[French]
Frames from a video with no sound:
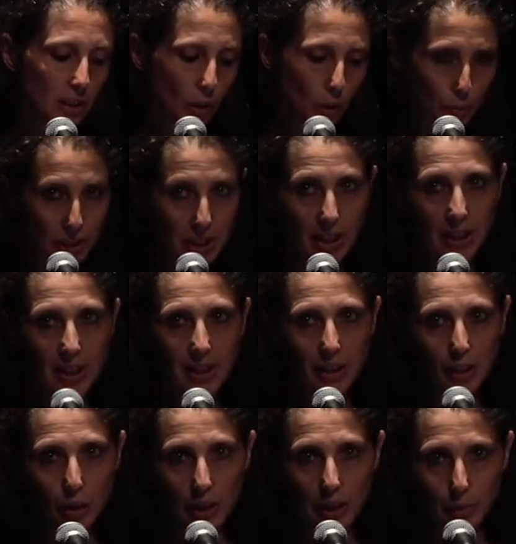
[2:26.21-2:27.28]
empêtrés
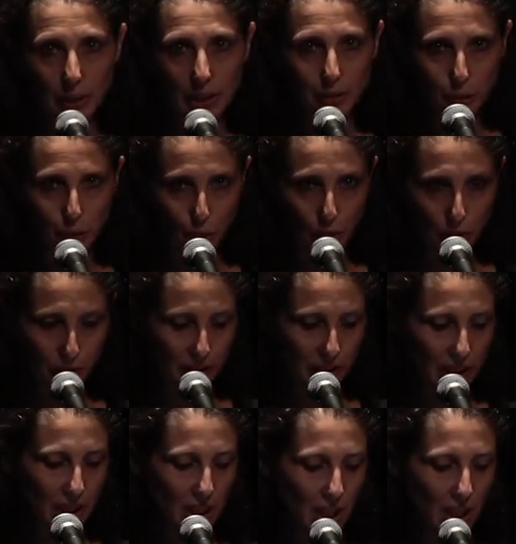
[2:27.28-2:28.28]
dans la baffe de l'envie,